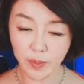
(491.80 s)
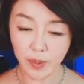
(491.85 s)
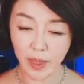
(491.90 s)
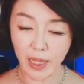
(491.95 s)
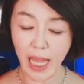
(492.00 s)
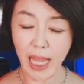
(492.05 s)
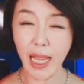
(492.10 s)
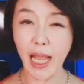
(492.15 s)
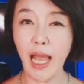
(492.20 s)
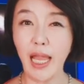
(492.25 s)

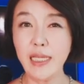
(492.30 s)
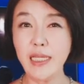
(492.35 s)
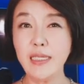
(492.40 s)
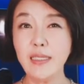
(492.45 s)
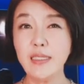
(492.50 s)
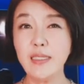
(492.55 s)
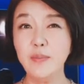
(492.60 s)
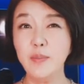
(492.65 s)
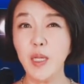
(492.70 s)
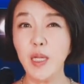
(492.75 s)
내가
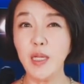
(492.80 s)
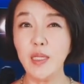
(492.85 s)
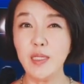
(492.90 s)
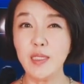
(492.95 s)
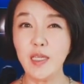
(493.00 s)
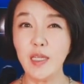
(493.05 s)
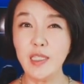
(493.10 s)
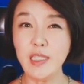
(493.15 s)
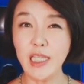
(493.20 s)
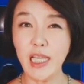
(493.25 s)
아니었으면
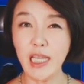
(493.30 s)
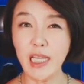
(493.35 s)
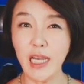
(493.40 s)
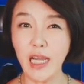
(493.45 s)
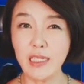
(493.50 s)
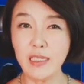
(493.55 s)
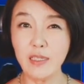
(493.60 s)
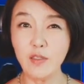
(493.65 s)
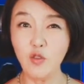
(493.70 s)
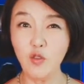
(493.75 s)
전쟁이
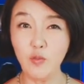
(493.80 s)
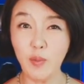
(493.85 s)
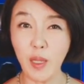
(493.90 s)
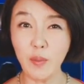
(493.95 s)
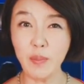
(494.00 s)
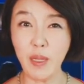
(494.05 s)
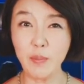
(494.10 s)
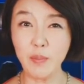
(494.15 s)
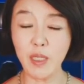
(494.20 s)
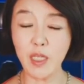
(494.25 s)
나서
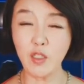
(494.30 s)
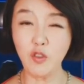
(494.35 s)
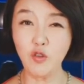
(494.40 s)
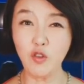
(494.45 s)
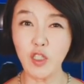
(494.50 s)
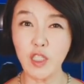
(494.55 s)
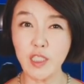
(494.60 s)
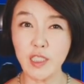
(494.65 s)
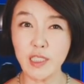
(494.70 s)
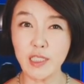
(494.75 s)
수백만 명이
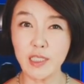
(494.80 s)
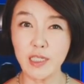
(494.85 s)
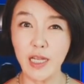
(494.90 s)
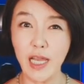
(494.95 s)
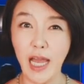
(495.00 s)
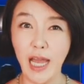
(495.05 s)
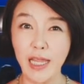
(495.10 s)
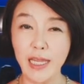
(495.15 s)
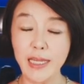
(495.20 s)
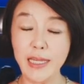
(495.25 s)
죽었을
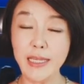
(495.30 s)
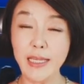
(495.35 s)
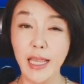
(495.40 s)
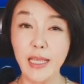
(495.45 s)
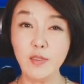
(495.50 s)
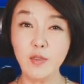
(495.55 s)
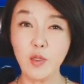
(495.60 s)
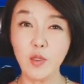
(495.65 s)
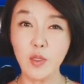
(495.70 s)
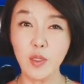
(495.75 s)
거야. 이
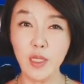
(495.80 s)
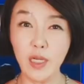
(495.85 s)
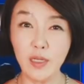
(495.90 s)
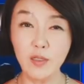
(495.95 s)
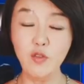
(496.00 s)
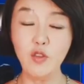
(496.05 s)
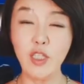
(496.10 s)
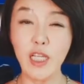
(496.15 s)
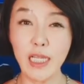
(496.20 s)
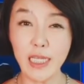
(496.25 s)
계속
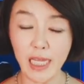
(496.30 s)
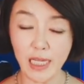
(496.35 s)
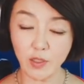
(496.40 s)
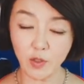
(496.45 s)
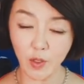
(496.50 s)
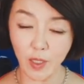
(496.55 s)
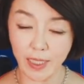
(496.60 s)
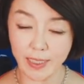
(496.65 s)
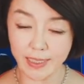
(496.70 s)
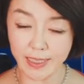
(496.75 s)
이런 주장
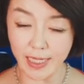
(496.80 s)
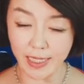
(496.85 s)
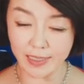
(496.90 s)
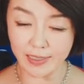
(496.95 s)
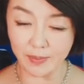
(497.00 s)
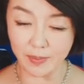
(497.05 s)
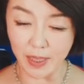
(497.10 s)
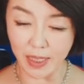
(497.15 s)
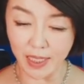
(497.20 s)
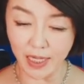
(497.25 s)
계속 했지
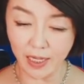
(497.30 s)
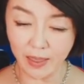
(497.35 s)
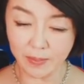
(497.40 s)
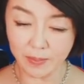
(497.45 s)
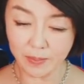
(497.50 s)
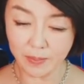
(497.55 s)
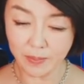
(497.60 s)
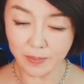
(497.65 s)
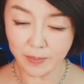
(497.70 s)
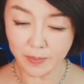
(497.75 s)
않습니까?
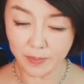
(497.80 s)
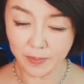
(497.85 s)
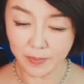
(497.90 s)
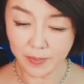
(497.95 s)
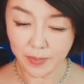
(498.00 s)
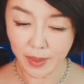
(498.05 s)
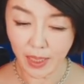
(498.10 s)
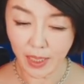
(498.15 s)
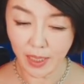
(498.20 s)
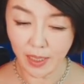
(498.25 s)

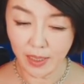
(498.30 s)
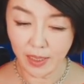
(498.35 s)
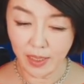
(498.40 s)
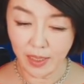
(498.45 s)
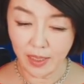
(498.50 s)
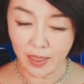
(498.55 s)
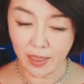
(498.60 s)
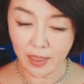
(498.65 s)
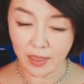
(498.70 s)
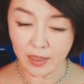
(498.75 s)

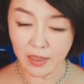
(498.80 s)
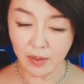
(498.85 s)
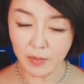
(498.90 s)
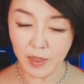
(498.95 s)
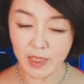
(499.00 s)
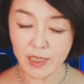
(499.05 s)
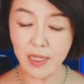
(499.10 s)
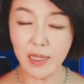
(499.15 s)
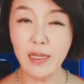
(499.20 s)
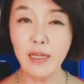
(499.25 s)

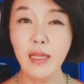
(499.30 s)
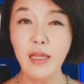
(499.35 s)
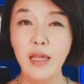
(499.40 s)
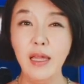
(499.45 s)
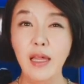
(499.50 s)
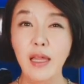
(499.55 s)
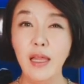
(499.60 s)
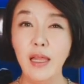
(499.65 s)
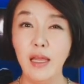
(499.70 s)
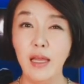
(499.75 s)
그러면서
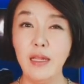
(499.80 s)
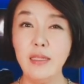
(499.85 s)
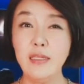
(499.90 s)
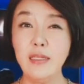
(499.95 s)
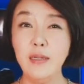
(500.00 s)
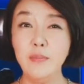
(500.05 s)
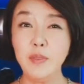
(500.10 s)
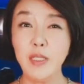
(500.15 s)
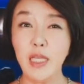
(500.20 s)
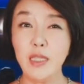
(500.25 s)

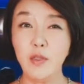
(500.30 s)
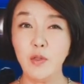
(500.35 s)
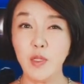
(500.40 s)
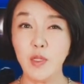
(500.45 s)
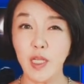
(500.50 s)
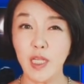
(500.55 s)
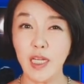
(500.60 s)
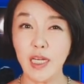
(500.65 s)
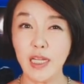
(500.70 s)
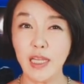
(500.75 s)
트럼프
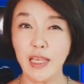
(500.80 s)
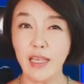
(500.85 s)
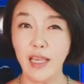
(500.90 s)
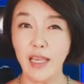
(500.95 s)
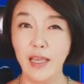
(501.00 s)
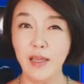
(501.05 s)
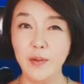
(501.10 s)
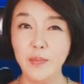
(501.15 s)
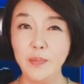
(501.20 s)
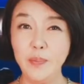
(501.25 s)
대통령이 이렇게
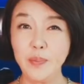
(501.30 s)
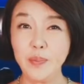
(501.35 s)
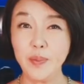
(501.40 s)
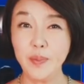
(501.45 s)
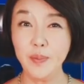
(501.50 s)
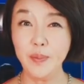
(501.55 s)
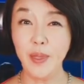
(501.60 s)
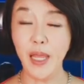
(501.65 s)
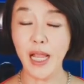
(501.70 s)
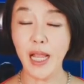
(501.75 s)
얘기해요.
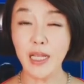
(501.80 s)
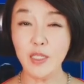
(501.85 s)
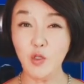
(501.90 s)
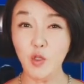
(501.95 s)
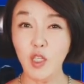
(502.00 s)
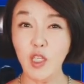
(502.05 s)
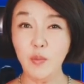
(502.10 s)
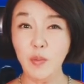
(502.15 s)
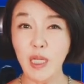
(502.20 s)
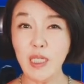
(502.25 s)
내가
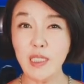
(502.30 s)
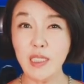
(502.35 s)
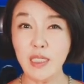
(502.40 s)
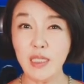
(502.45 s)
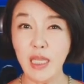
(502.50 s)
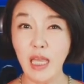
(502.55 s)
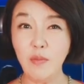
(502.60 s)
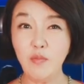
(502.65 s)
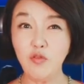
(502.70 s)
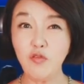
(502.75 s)
취임했을
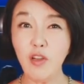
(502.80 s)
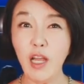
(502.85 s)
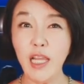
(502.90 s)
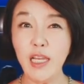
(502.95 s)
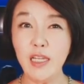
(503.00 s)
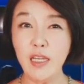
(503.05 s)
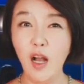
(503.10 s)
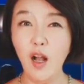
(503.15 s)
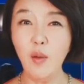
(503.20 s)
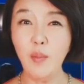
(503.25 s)
때
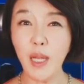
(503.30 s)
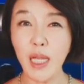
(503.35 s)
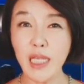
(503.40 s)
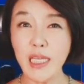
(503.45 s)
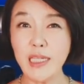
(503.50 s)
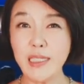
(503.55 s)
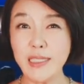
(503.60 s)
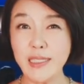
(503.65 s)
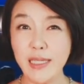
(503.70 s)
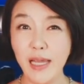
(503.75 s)
북한은
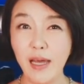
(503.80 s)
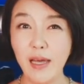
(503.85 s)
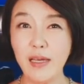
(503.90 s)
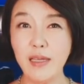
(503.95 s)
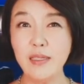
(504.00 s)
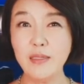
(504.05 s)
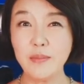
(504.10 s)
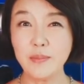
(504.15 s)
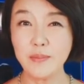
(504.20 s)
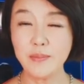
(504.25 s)

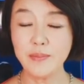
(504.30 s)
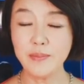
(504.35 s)
엉망이었어.